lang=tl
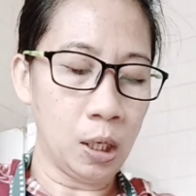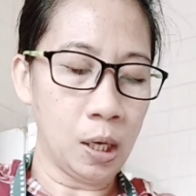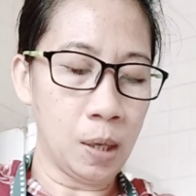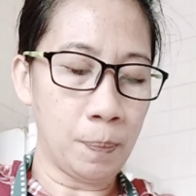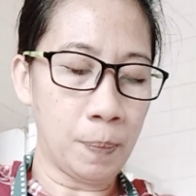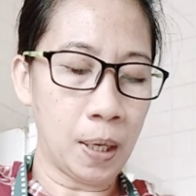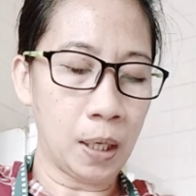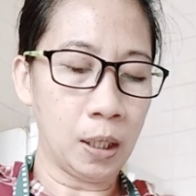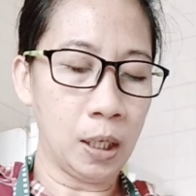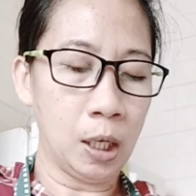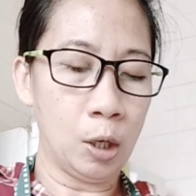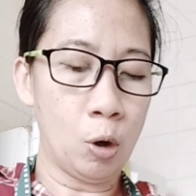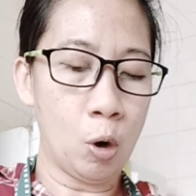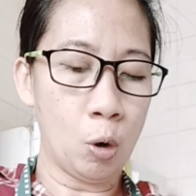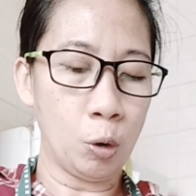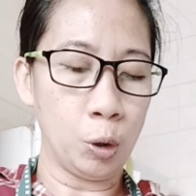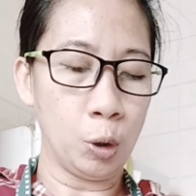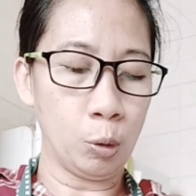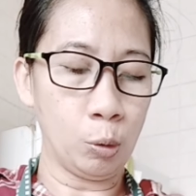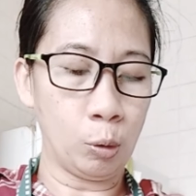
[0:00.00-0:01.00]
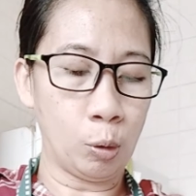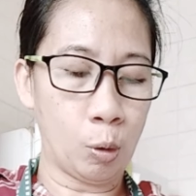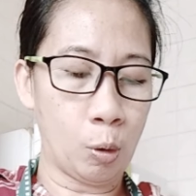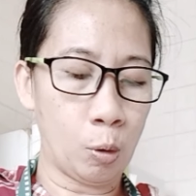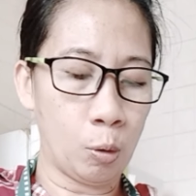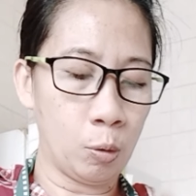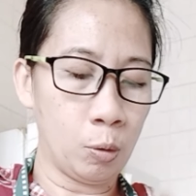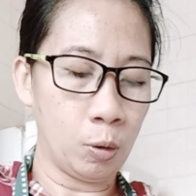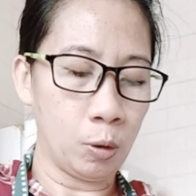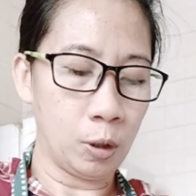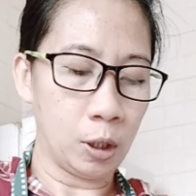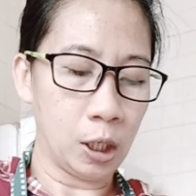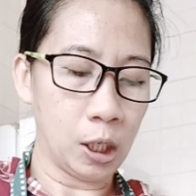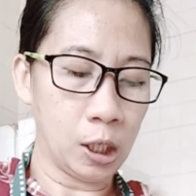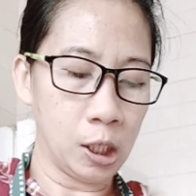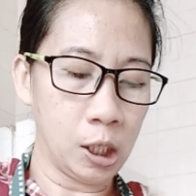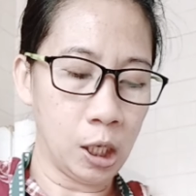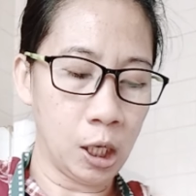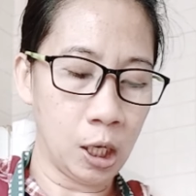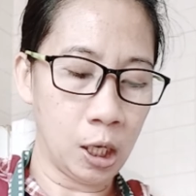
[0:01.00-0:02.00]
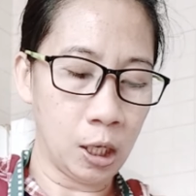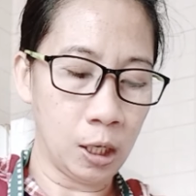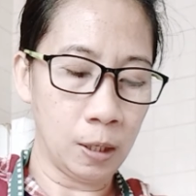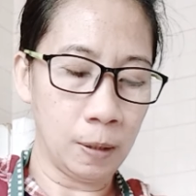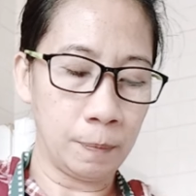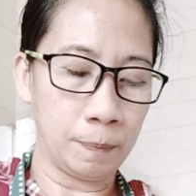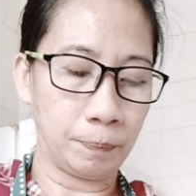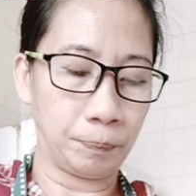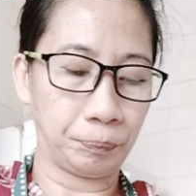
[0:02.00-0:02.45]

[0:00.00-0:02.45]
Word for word: rin na pang negosyo to kasi